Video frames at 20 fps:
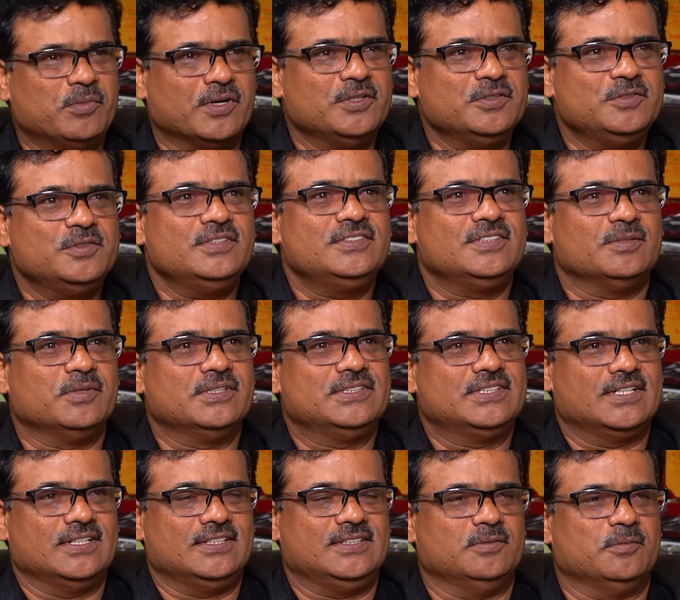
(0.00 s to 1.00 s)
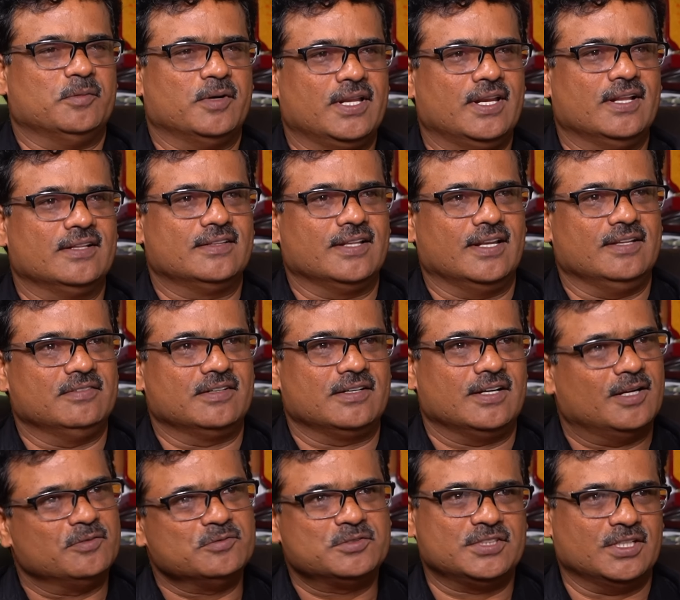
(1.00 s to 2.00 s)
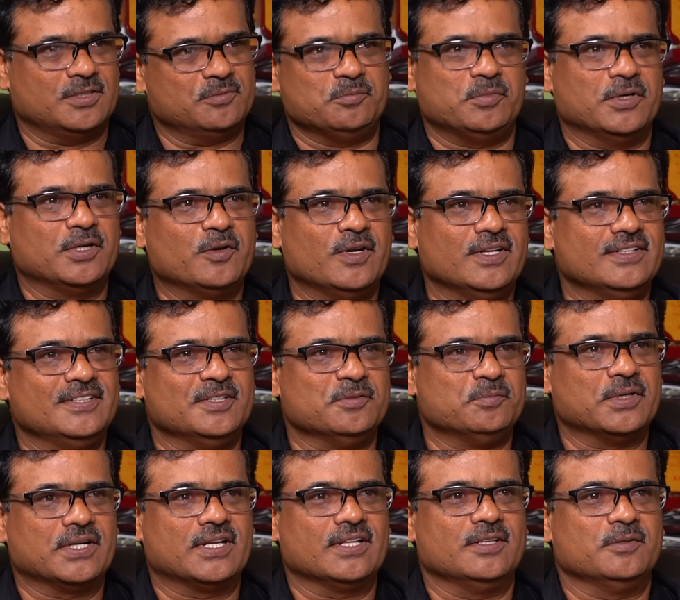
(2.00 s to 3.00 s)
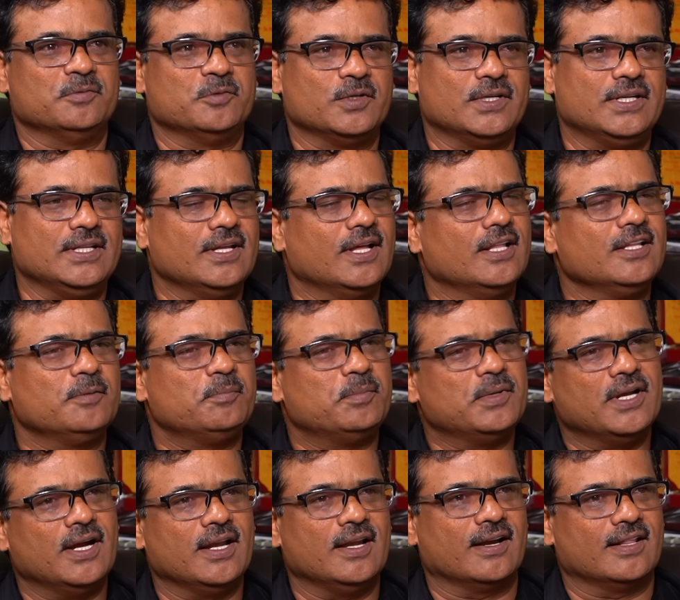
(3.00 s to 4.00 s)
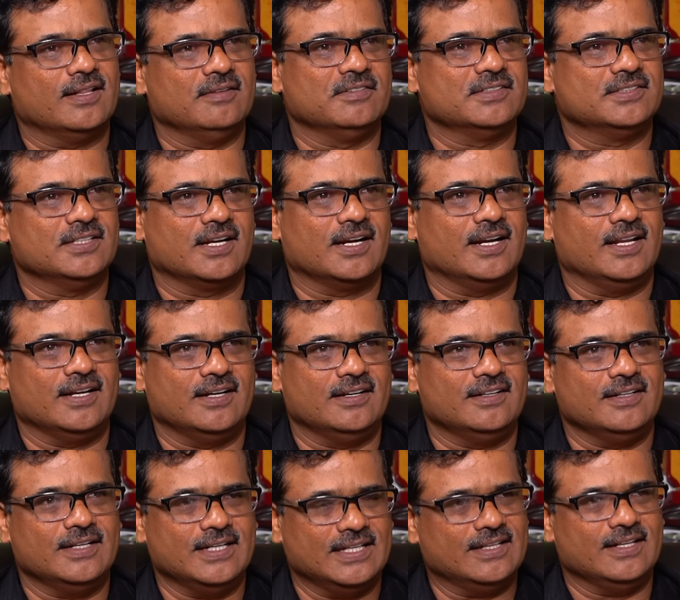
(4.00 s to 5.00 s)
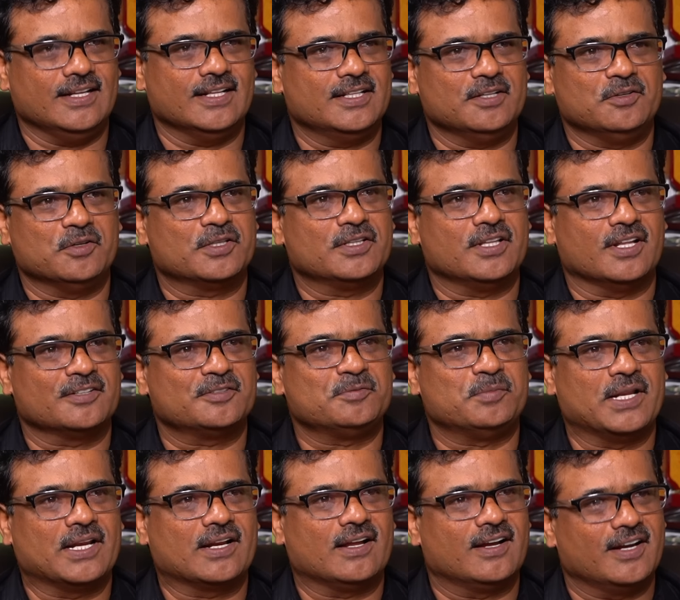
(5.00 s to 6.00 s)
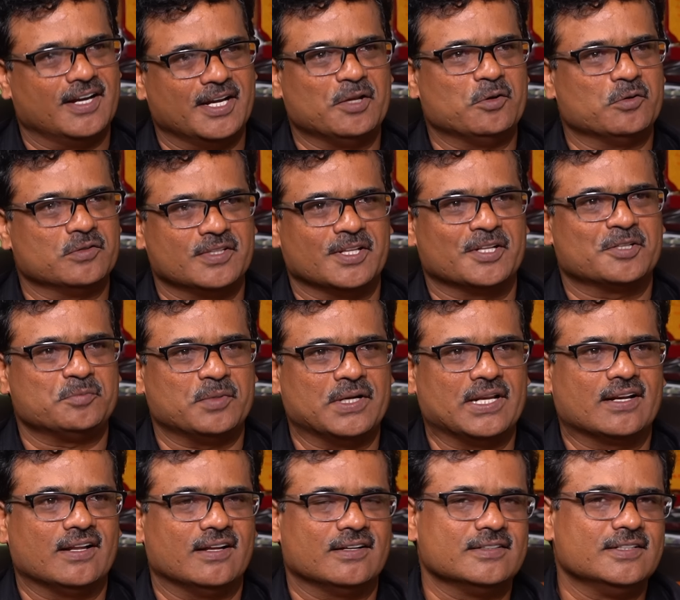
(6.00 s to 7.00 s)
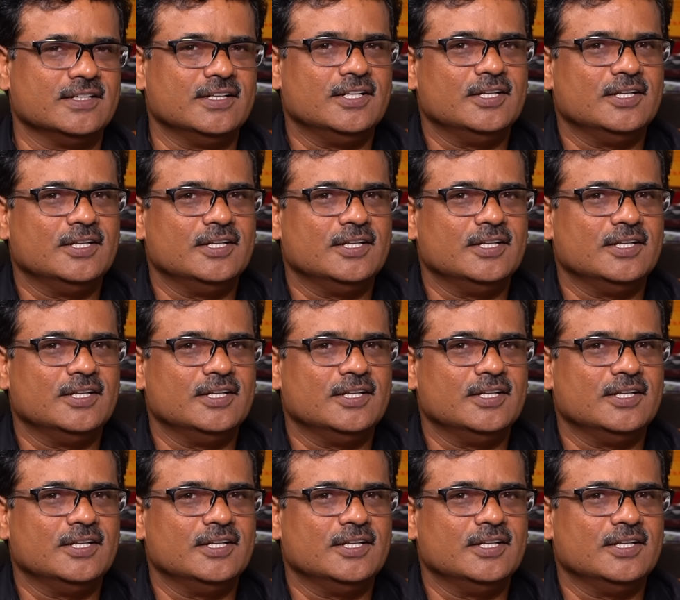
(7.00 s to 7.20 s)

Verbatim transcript: பகுஜன் சமாஜ் கட்சி மாநில தலைவர் ஆம்சாங் படுகொலை செய்யப்பட்டதை பற்றி அதுக்கு பின்னாடி நடந்த விசாரணைகள் இன்னைக்கு நேற்றுக்கு ஒருத்தர் அரெஸ்ட் பண்ணியிருக்காங்க இன்னைக்கு ஒருத்தர் அரெஸ்ட் பண்ணியிருக்காங்க